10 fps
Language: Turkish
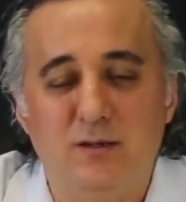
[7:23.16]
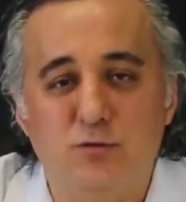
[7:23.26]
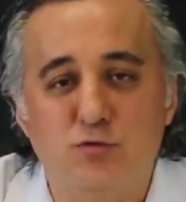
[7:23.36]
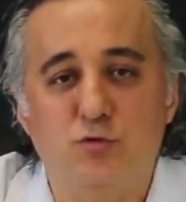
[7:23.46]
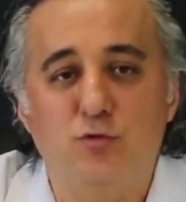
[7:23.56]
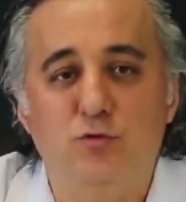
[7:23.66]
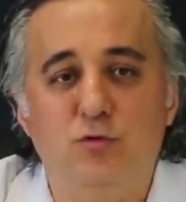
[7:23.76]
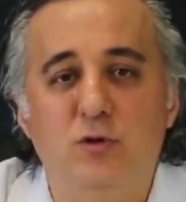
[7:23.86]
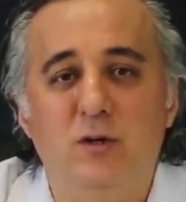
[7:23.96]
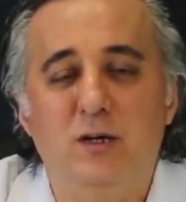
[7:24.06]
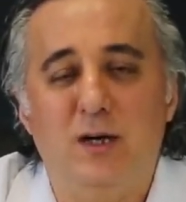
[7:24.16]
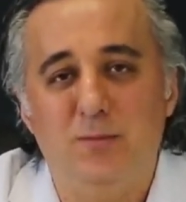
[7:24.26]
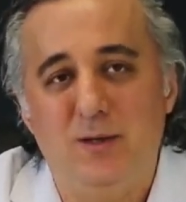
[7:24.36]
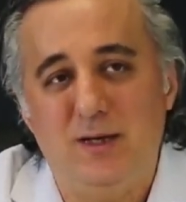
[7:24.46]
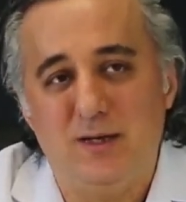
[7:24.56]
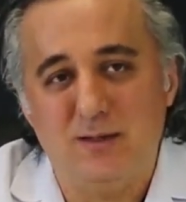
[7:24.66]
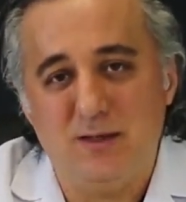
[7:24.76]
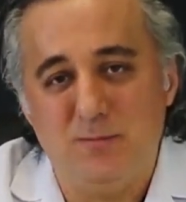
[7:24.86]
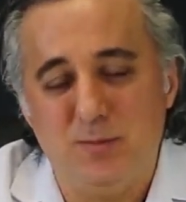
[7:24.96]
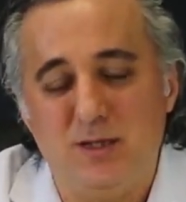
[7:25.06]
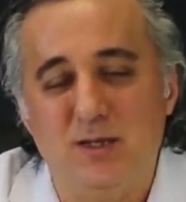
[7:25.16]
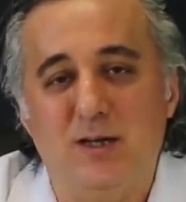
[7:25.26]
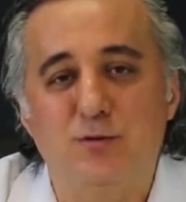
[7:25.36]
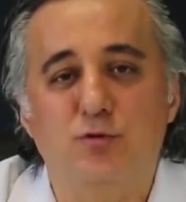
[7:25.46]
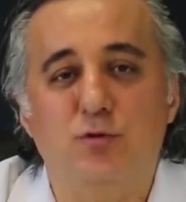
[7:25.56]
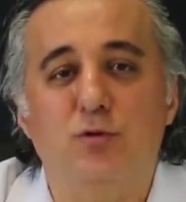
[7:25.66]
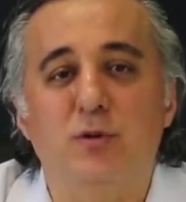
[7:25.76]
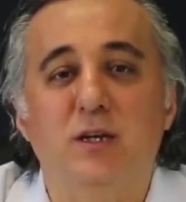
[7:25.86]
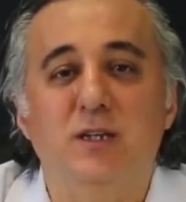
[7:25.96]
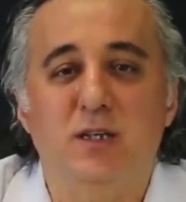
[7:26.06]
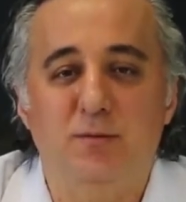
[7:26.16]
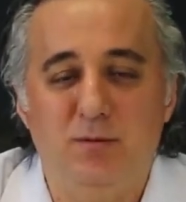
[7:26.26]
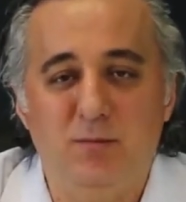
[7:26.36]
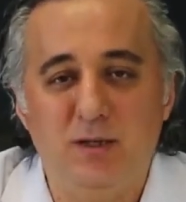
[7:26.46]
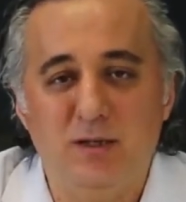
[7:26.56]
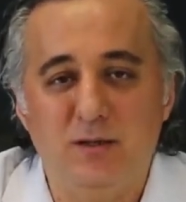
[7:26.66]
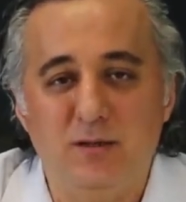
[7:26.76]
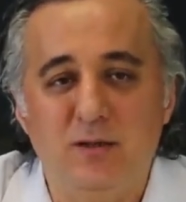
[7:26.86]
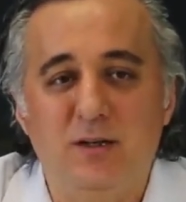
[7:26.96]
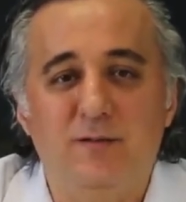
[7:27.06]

e, sorunu ameliyattan 1-2 ay sonra ortaya çıkabilmektedir